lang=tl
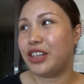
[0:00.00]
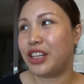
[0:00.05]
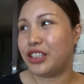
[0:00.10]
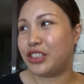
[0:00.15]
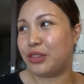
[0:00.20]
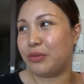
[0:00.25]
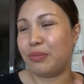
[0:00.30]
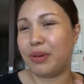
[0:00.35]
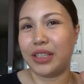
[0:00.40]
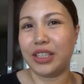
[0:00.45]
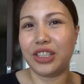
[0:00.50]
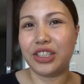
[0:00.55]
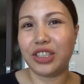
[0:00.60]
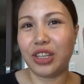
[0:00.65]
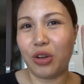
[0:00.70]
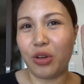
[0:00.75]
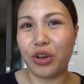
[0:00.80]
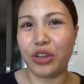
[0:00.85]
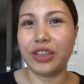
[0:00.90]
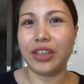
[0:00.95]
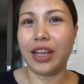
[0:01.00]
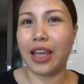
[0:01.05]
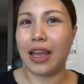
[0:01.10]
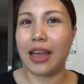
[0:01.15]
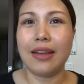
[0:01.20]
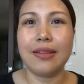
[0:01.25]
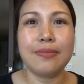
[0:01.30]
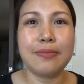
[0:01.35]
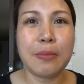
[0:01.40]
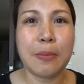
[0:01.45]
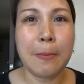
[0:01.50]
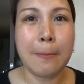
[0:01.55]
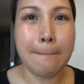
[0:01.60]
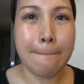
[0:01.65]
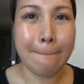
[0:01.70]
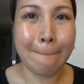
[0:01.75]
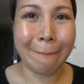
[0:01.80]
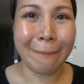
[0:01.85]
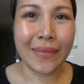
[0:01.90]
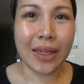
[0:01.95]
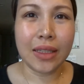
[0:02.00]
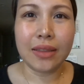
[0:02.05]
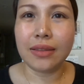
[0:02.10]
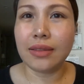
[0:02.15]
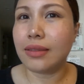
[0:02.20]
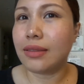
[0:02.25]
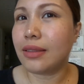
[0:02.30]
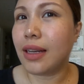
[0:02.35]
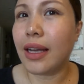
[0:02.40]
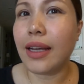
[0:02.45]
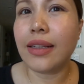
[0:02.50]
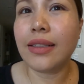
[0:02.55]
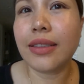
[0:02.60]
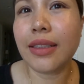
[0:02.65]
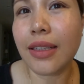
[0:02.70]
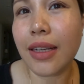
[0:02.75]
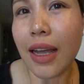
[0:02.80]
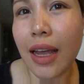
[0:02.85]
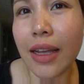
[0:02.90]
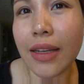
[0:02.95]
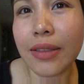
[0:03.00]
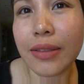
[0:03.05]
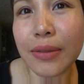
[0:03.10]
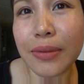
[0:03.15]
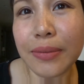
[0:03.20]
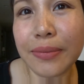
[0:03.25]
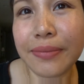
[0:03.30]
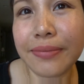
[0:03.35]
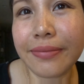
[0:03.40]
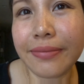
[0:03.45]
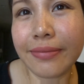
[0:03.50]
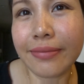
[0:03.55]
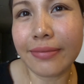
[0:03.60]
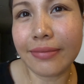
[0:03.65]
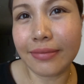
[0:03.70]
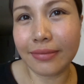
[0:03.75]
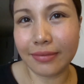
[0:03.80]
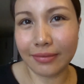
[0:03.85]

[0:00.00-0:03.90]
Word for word: nandiyan pa din siya konti. Ayan siya guys. Mm.